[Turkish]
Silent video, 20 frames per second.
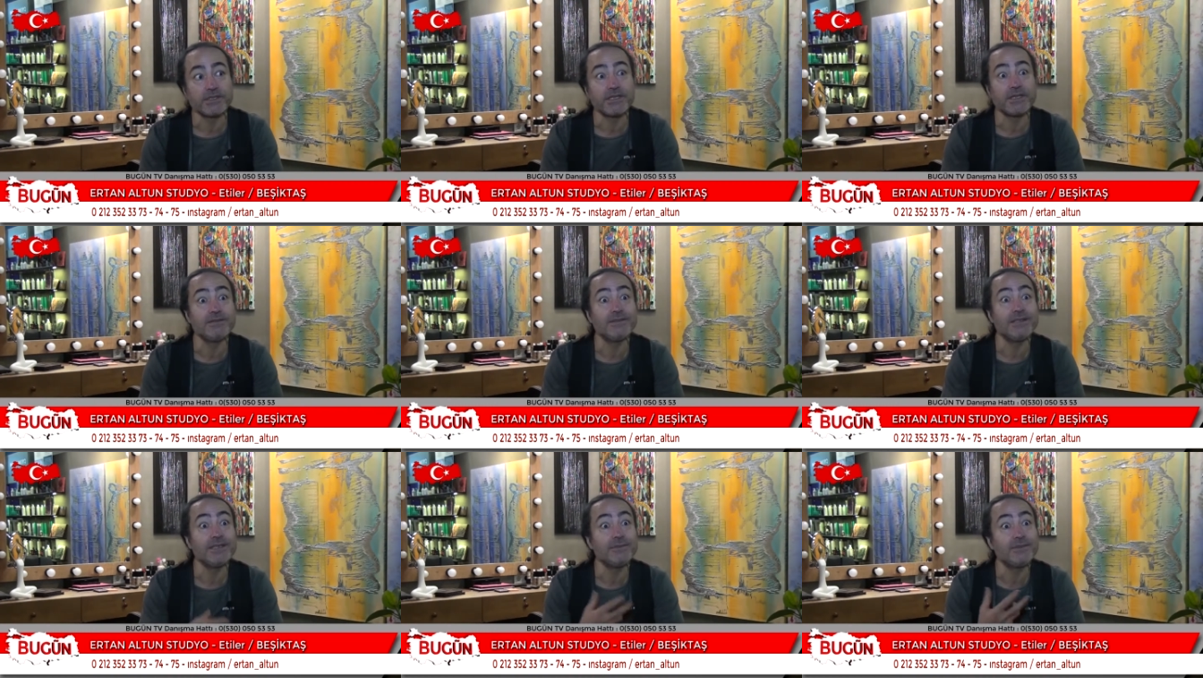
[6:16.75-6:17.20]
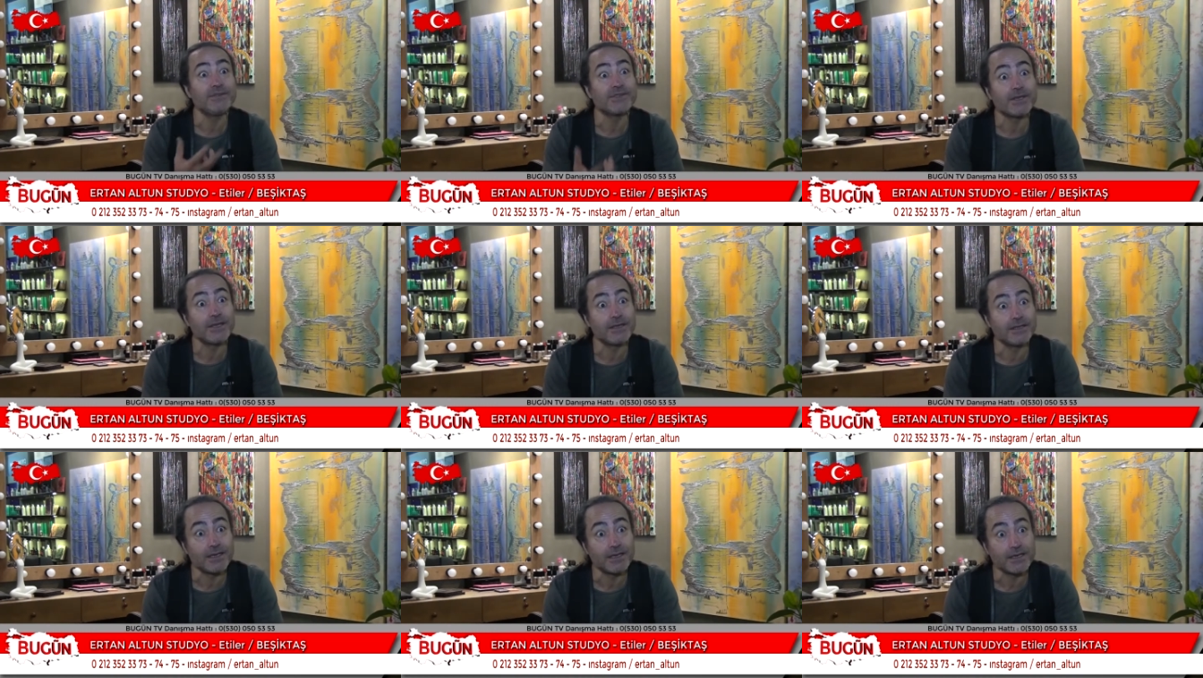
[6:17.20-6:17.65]
Sevdiğim
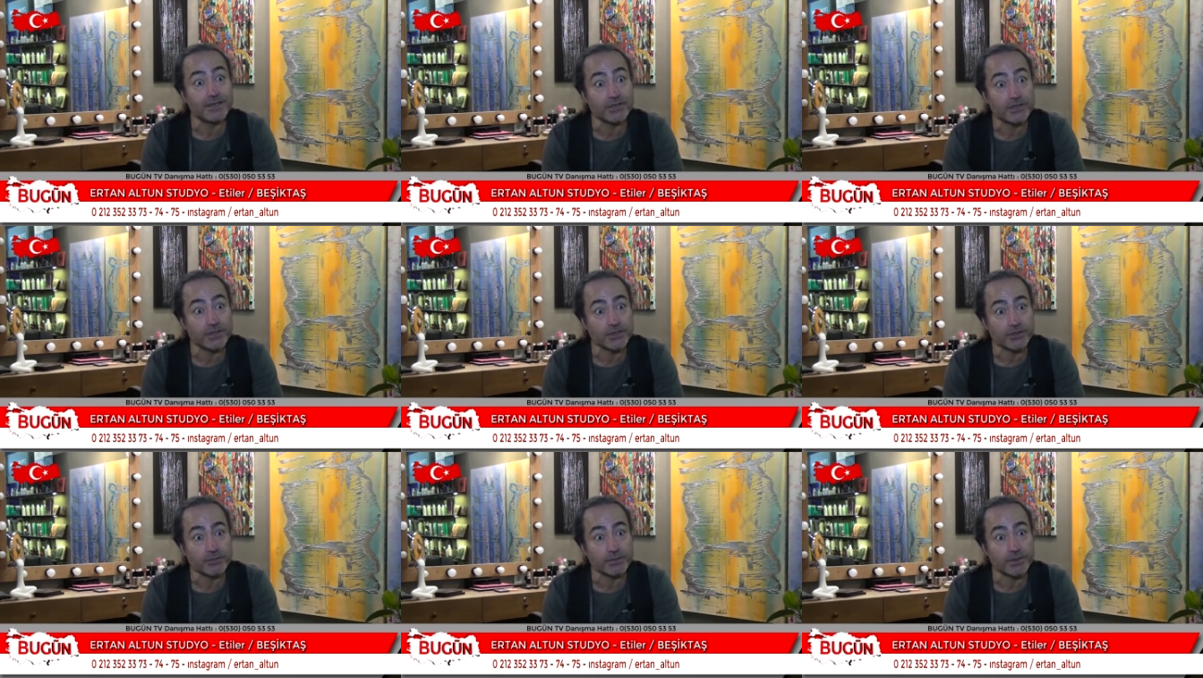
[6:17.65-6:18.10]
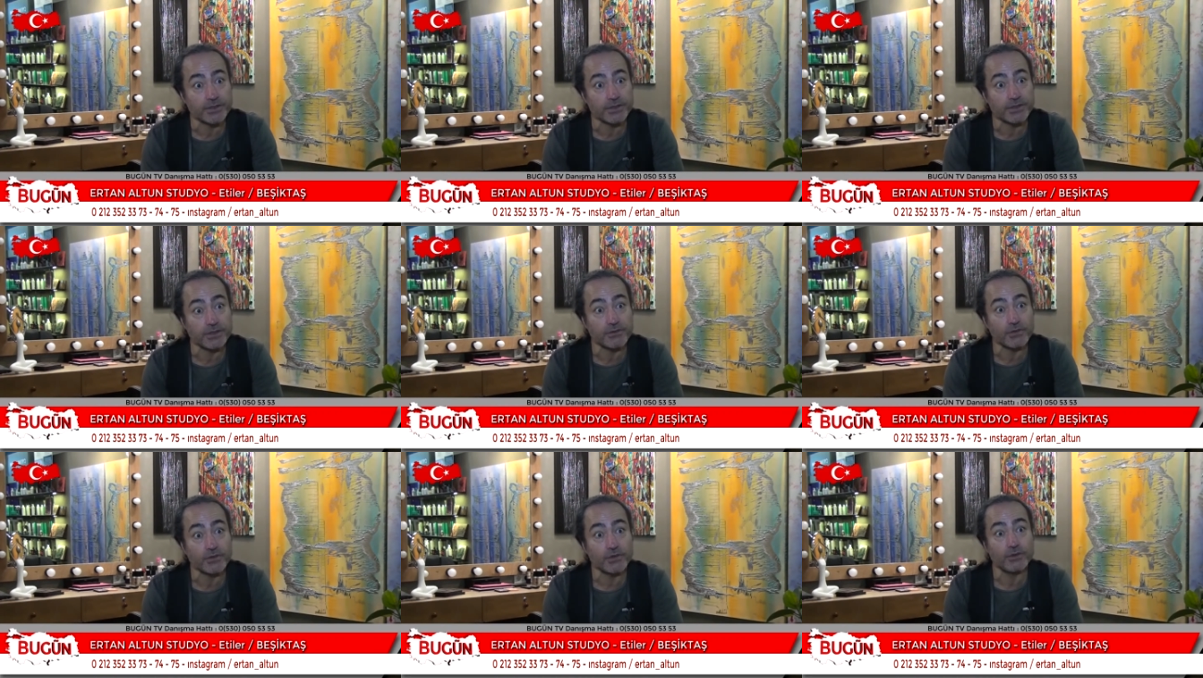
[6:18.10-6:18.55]
insanlarla çalışmayı
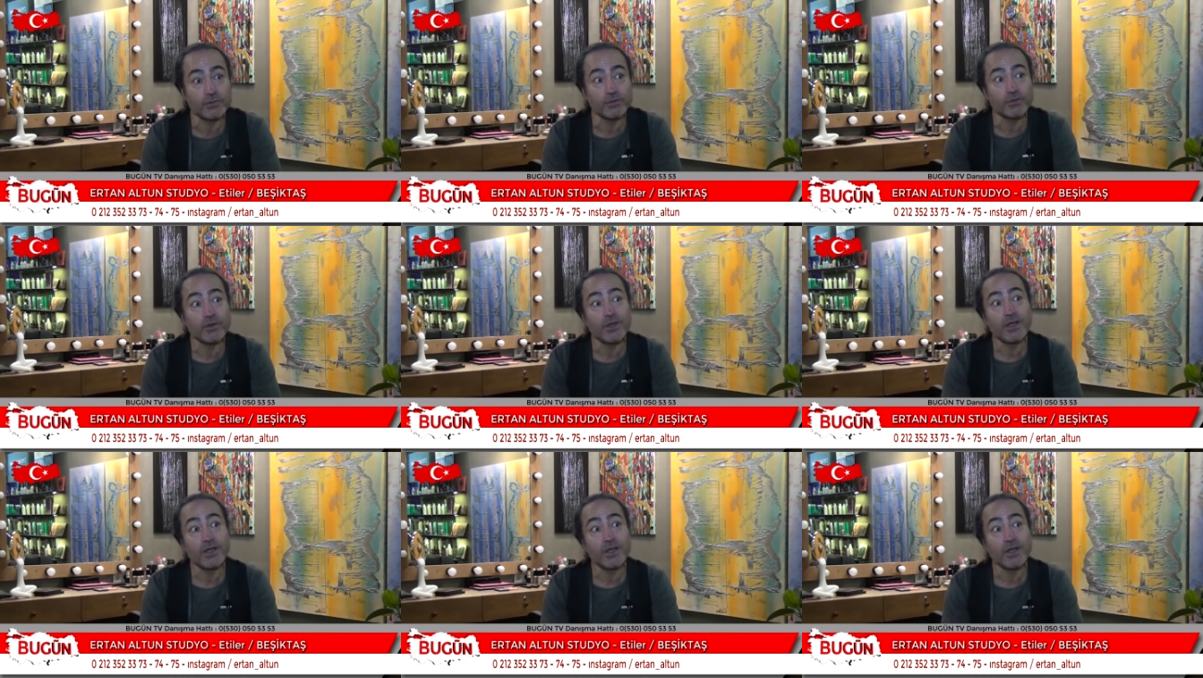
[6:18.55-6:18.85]
seviyorum.